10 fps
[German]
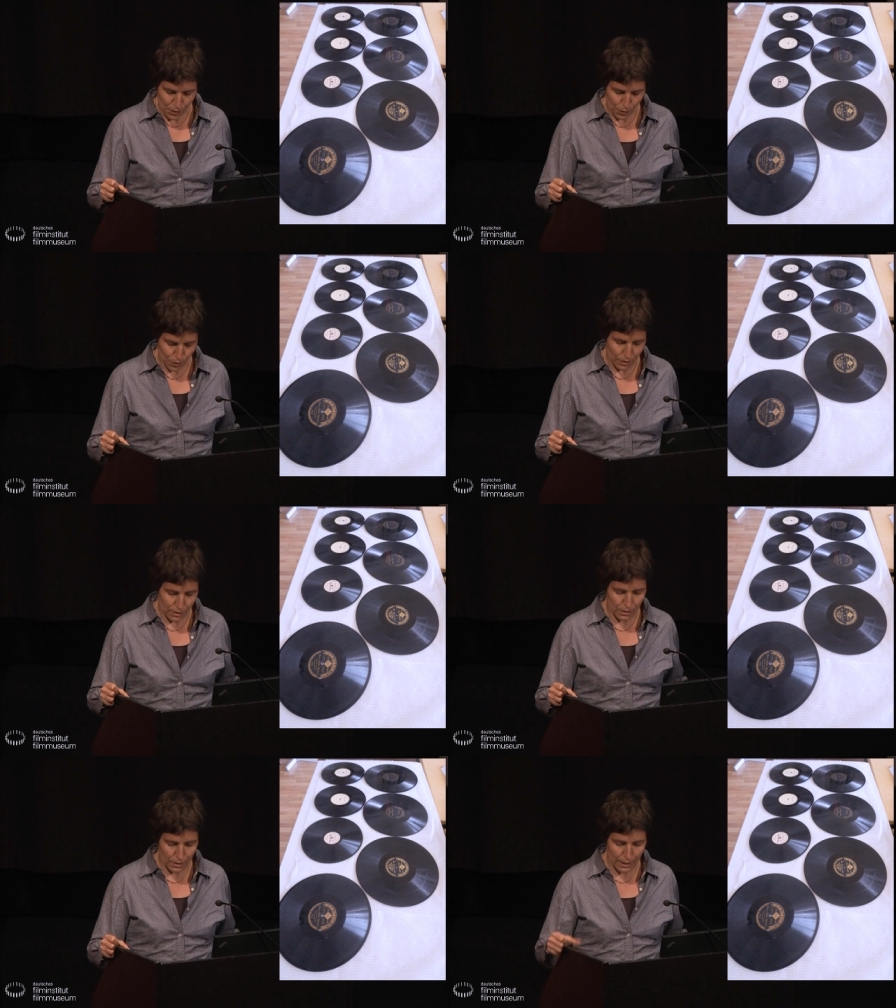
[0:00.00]

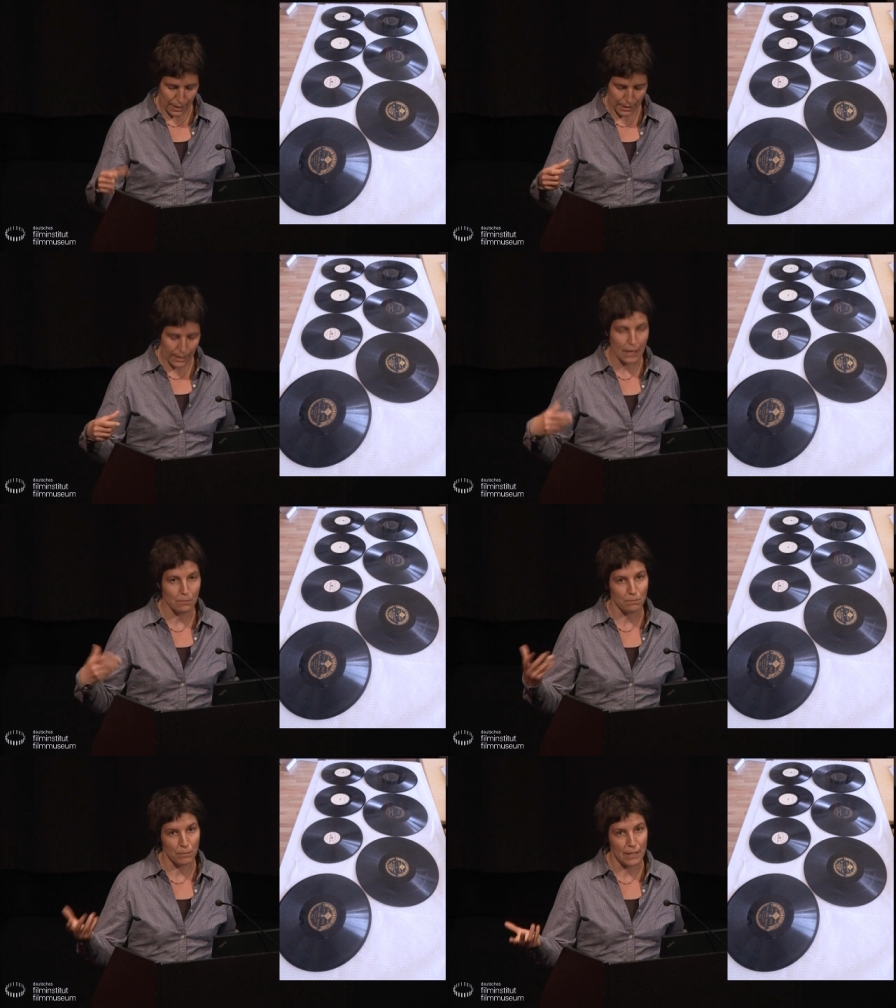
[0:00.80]
Und dann
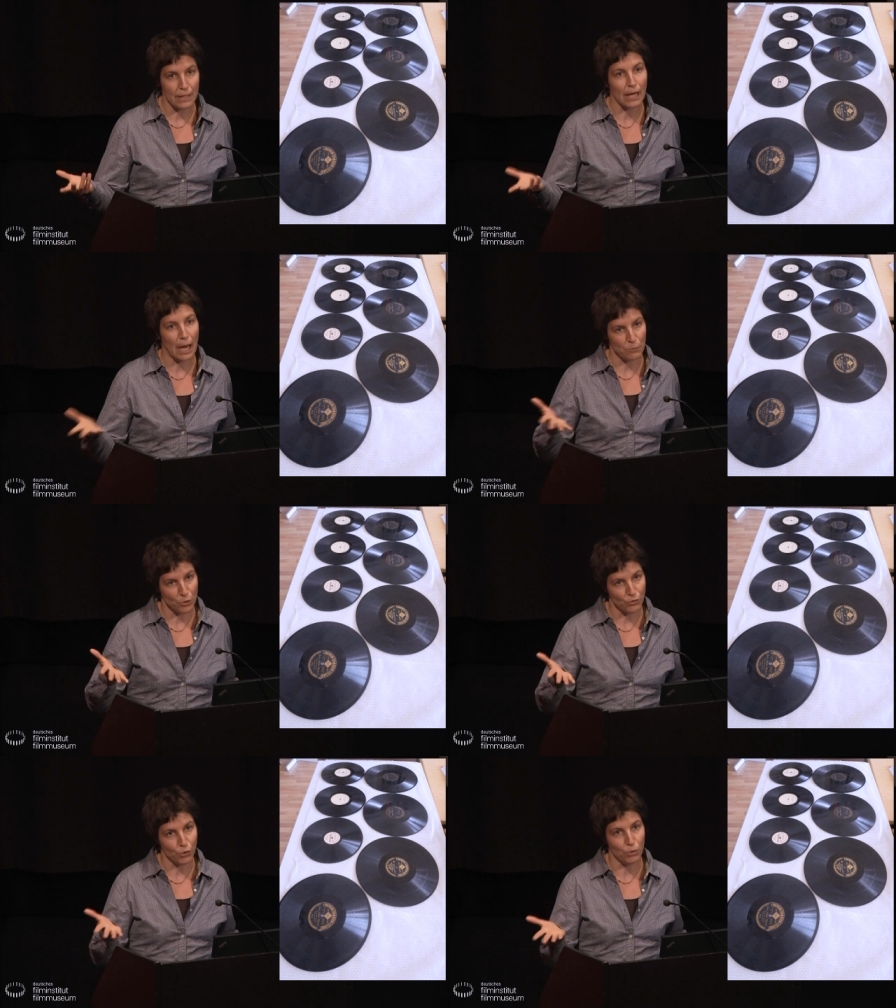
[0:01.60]
eben mit
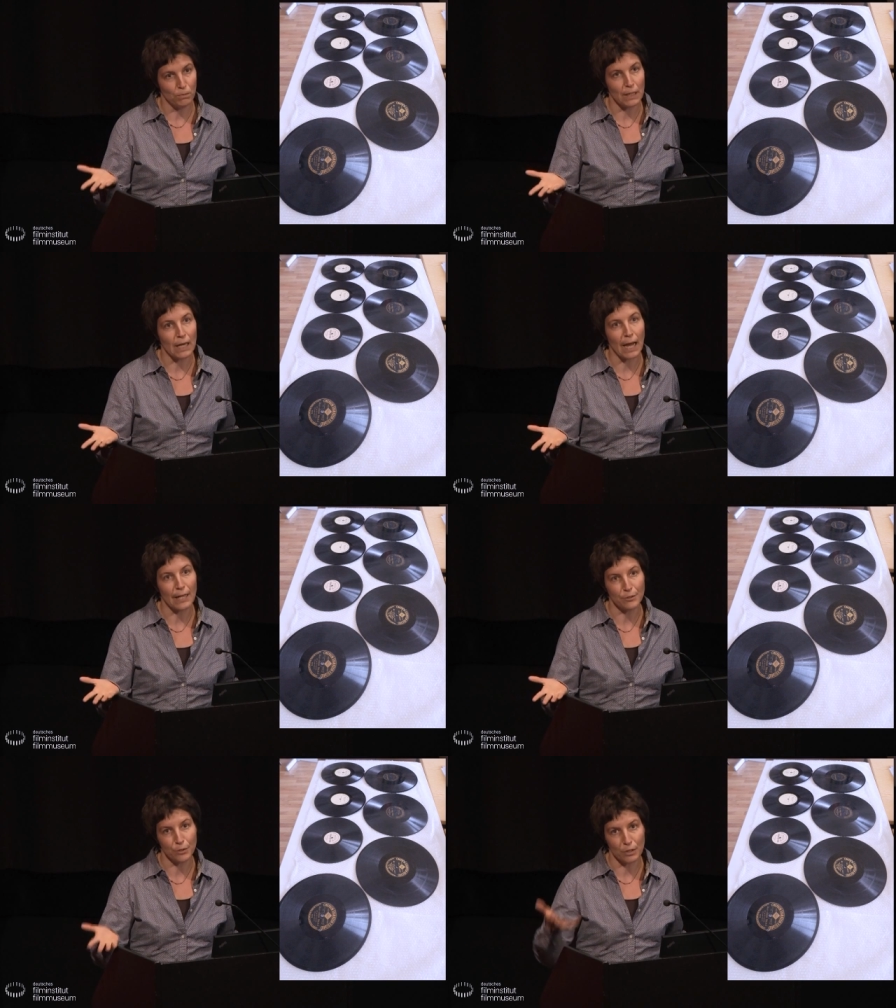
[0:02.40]

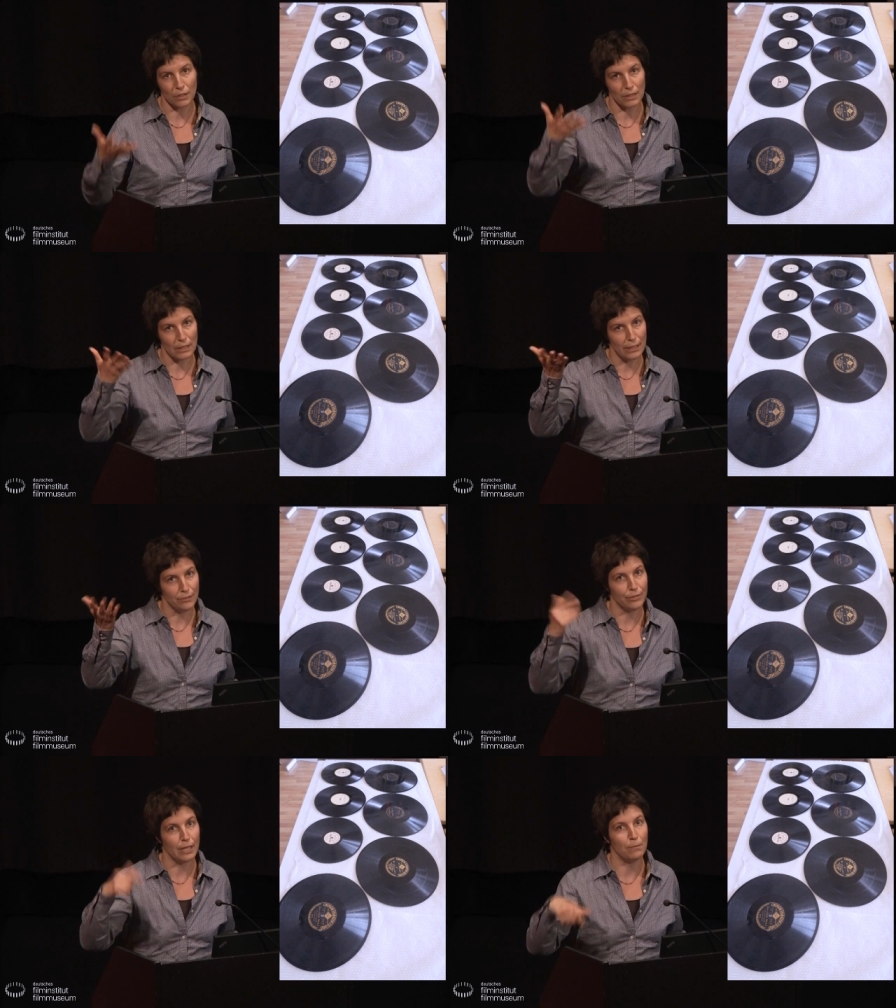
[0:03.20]
Grammophonbegleitung
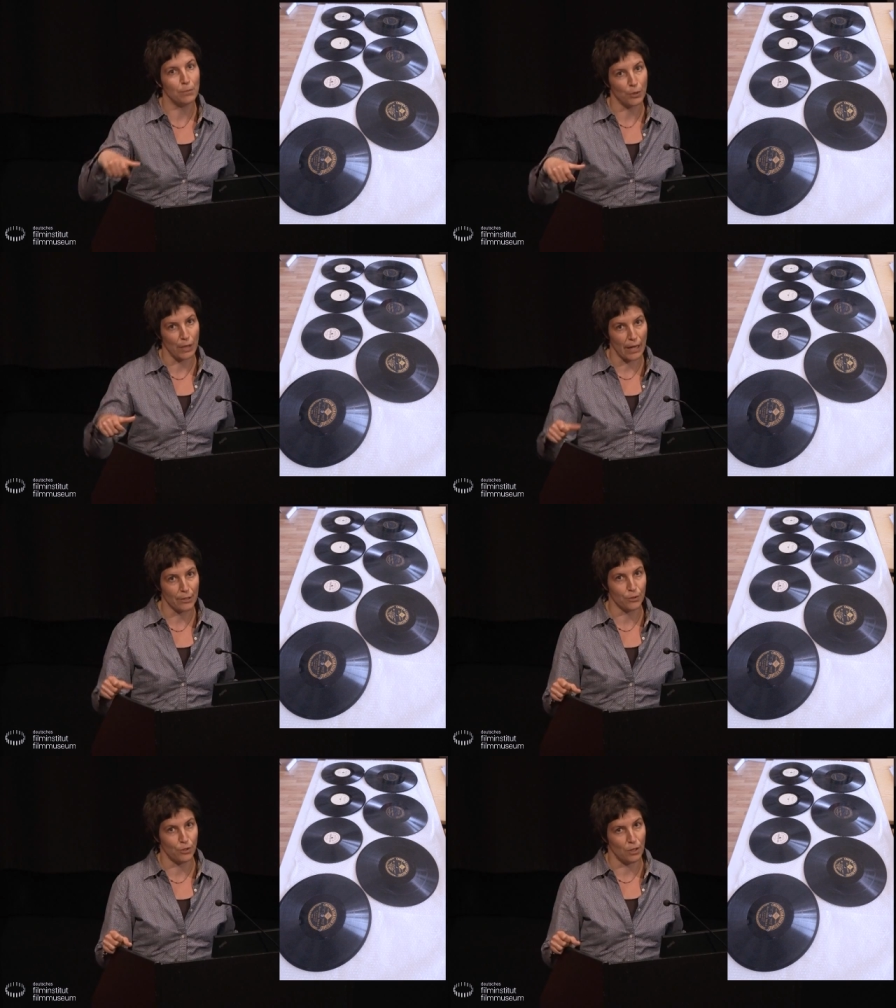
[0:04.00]
lief der
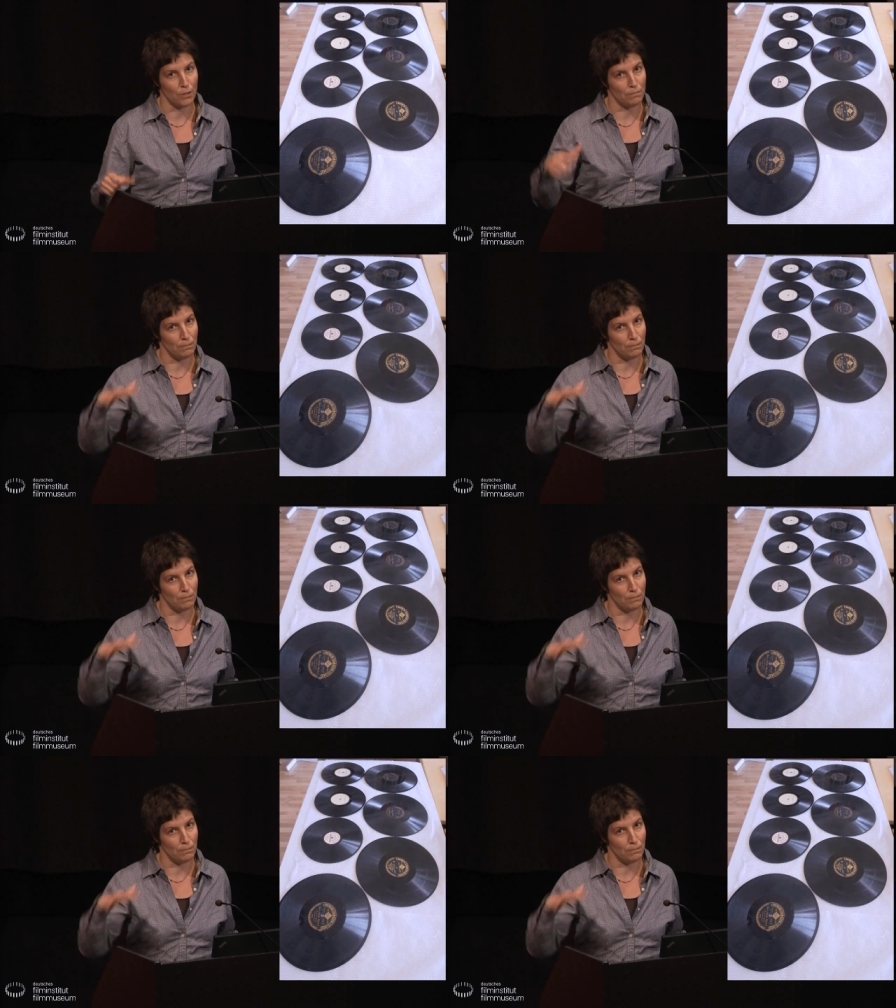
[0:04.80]
Projektor,